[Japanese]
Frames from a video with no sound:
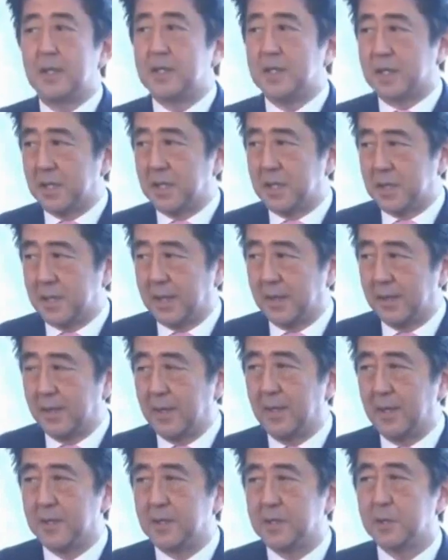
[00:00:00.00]
え実験
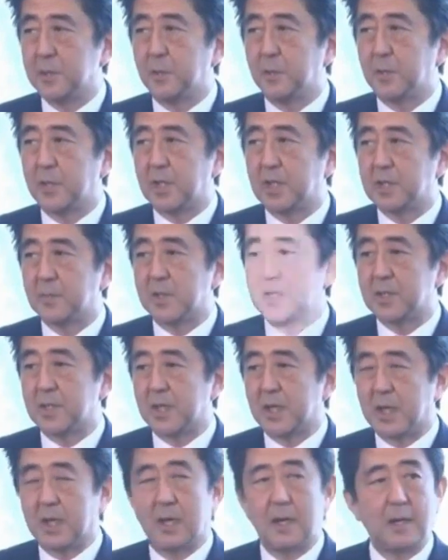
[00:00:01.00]
船、え試乗をいた
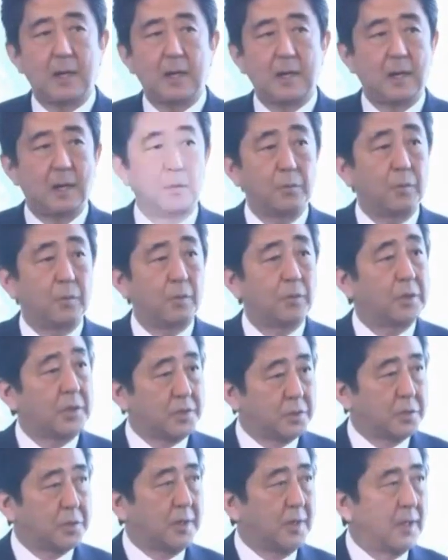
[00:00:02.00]
しましたがあ
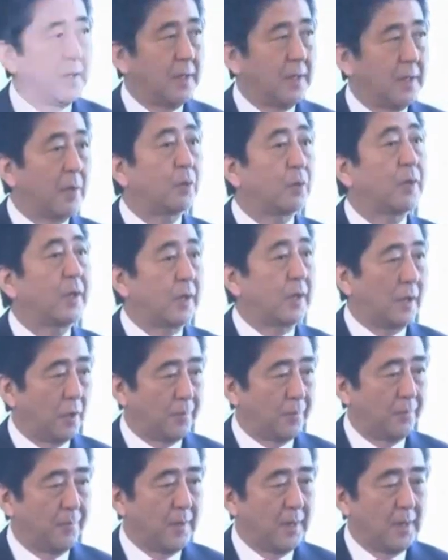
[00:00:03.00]
同じように
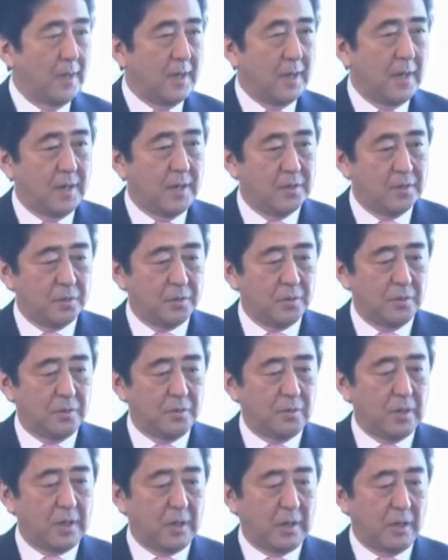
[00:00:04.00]
500キロ、え持
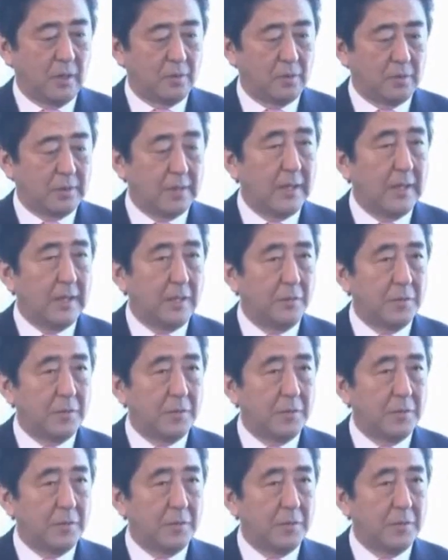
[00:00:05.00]
続500キロ